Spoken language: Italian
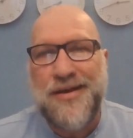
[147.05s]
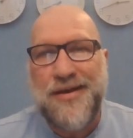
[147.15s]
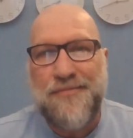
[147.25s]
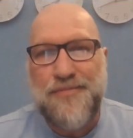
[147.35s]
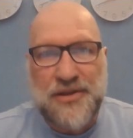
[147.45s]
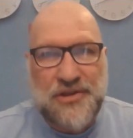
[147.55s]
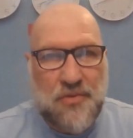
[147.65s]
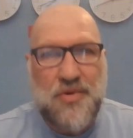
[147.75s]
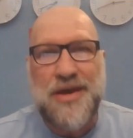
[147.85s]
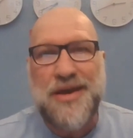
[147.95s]
eh,
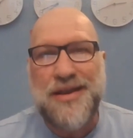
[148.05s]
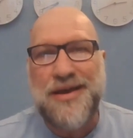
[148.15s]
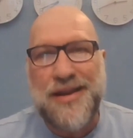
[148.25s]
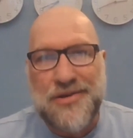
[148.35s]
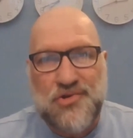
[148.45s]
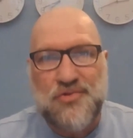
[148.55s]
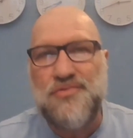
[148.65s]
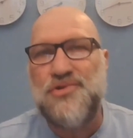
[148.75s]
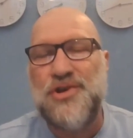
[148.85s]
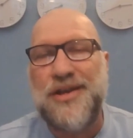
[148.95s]
perseguire,
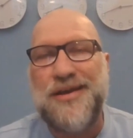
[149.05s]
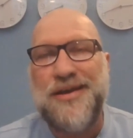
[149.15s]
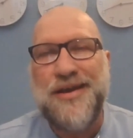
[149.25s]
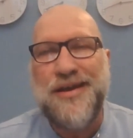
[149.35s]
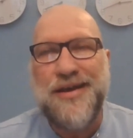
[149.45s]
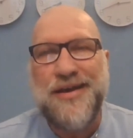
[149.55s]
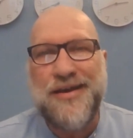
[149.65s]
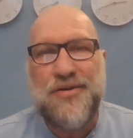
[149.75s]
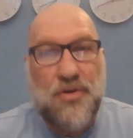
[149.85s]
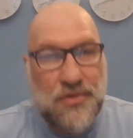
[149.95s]
raggiungere,
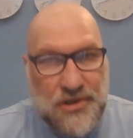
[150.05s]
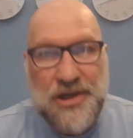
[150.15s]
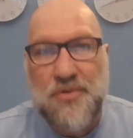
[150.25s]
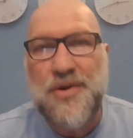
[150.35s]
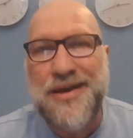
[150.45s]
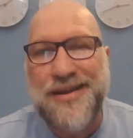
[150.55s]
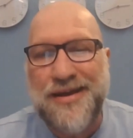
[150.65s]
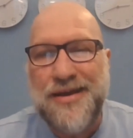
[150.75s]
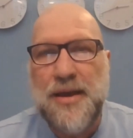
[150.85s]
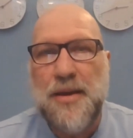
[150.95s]
eh,
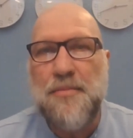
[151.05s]
conseguire,